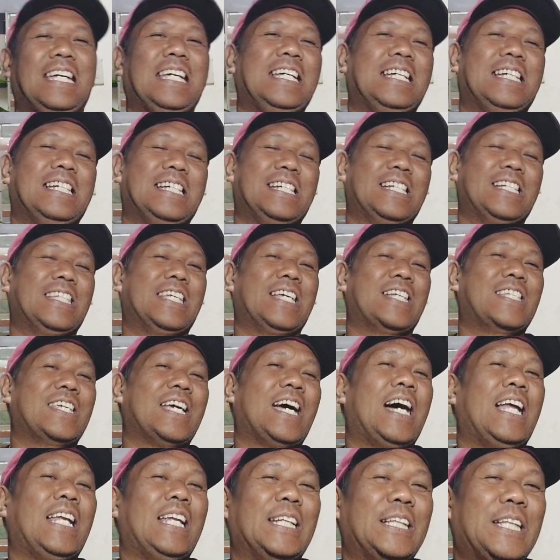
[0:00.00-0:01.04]
yes,
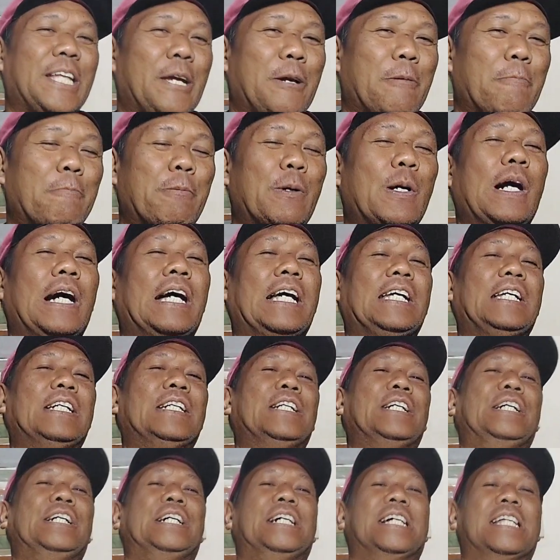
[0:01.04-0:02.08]
kasi holiday po
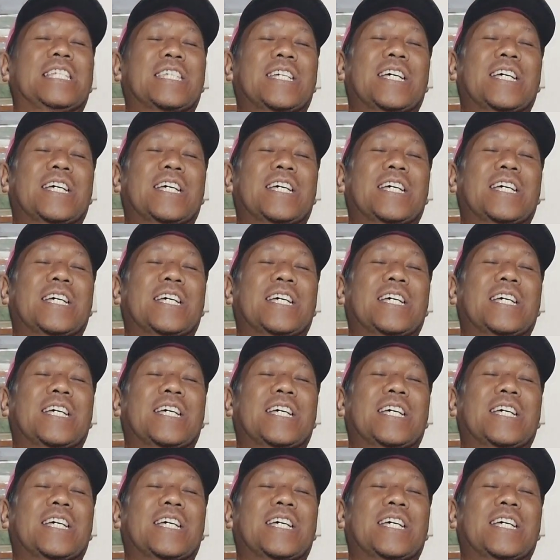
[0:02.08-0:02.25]
ngayon.